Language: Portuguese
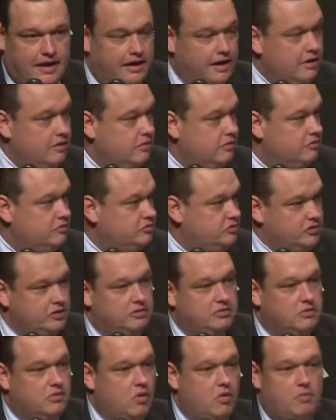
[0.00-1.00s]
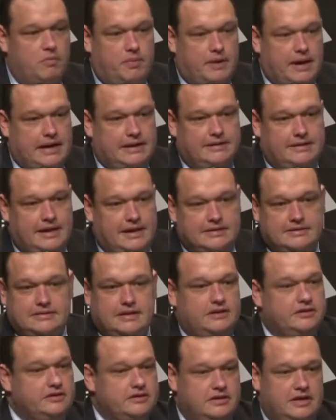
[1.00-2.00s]
eu não consigo comprar a tese
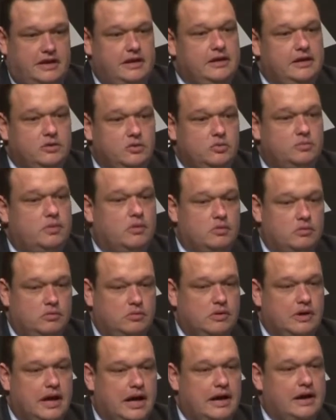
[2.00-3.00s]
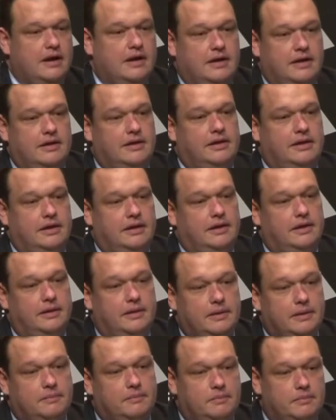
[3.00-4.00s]
que a gente está indo para algum lugar
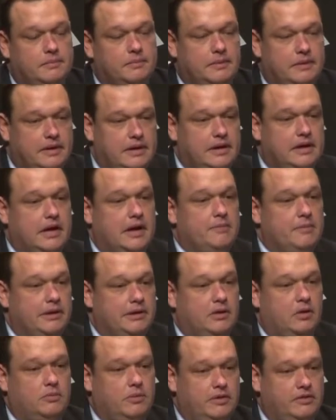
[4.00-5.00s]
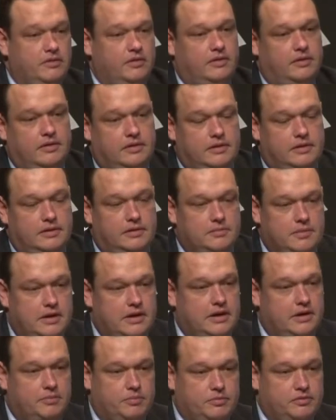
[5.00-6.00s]
é, incrementalmente de
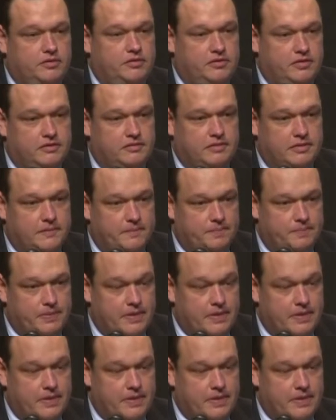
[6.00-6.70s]
maneira positiva.